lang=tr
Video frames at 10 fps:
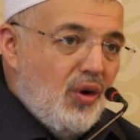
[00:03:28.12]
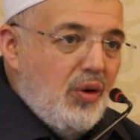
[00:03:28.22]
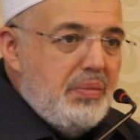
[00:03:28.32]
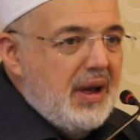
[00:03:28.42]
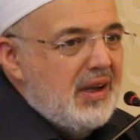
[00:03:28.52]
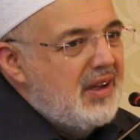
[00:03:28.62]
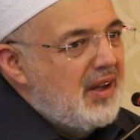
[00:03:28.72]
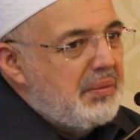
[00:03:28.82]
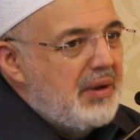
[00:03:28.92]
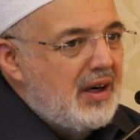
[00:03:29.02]
O pek
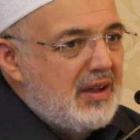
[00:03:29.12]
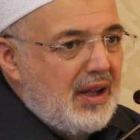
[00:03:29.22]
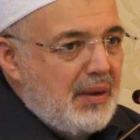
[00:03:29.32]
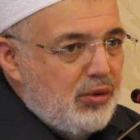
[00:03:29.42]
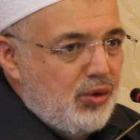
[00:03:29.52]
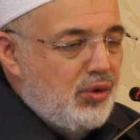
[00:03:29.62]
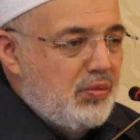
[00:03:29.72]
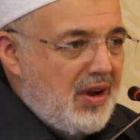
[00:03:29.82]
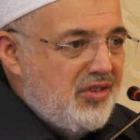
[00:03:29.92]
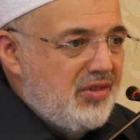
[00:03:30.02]
kitaplarda da
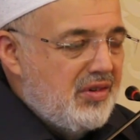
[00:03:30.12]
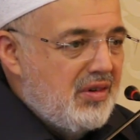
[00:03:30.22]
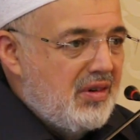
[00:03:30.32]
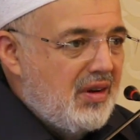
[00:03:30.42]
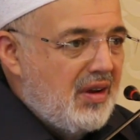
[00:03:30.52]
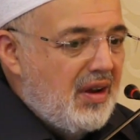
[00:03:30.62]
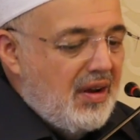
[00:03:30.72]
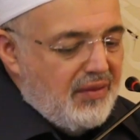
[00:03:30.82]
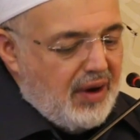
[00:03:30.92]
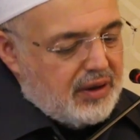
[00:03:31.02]
bulunmaz.
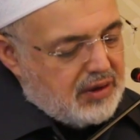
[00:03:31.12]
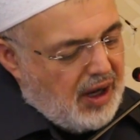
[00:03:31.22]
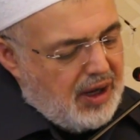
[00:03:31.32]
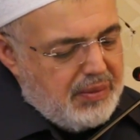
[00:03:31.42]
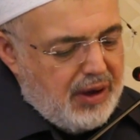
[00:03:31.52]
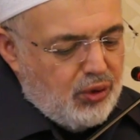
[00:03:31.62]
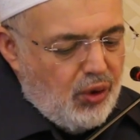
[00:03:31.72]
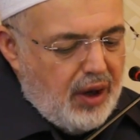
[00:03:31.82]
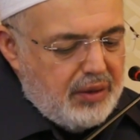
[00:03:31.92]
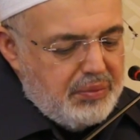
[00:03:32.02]
Fakat kalbe
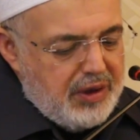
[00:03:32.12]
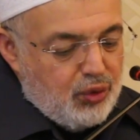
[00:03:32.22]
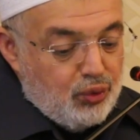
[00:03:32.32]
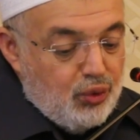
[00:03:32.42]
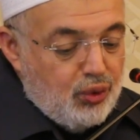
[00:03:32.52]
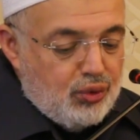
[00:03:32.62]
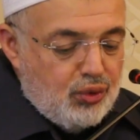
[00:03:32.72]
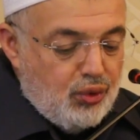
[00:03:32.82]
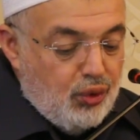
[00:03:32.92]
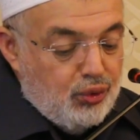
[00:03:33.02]
doğan bir
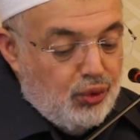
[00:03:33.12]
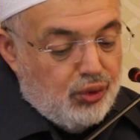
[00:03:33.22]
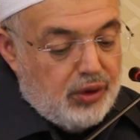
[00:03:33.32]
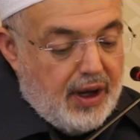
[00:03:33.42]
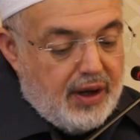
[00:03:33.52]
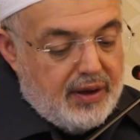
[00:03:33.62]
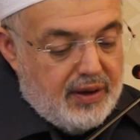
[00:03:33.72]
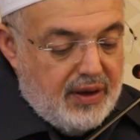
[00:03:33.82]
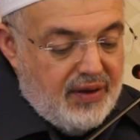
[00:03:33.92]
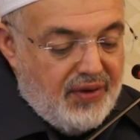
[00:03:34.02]
nurdur. O nurla
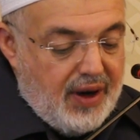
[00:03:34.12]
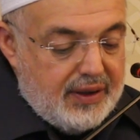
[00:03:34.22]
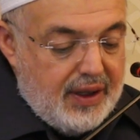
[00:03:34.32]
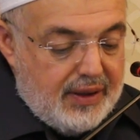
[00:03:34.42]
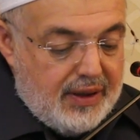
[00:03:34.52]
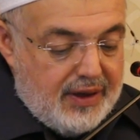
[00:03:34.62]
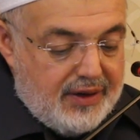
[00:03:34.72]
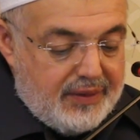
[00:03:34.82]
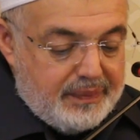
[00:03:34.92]
ifade edilir.